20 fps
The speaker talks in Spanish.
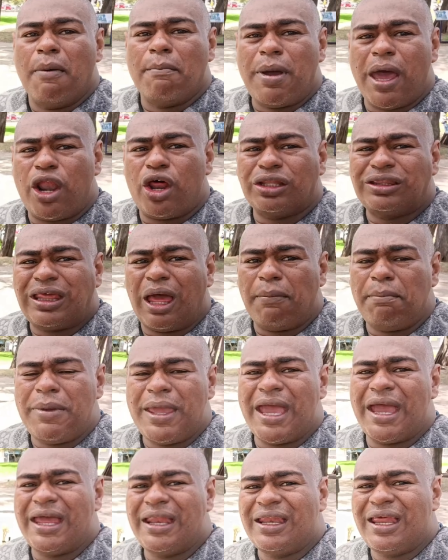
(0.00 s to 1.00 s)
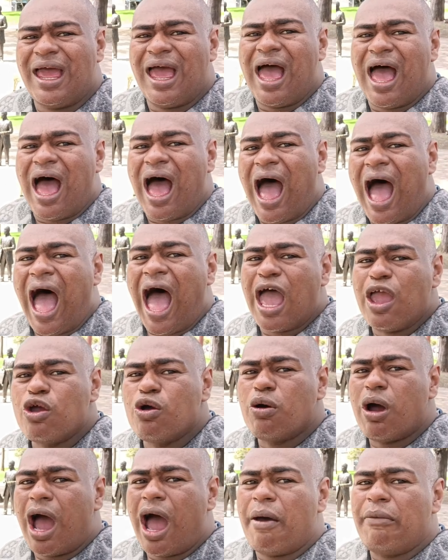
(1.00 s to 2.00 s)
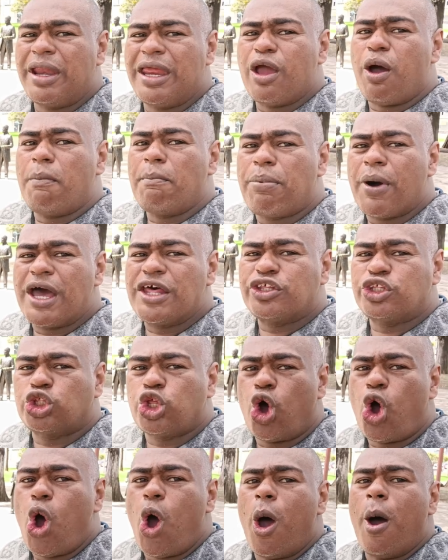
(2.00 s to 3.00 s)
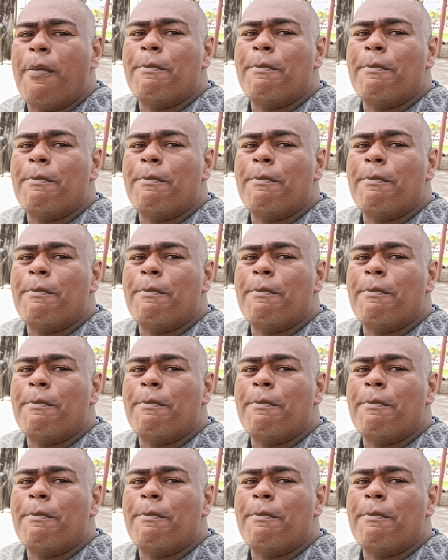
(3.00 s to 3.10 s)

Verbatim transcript: Pero también hay, habría un puesto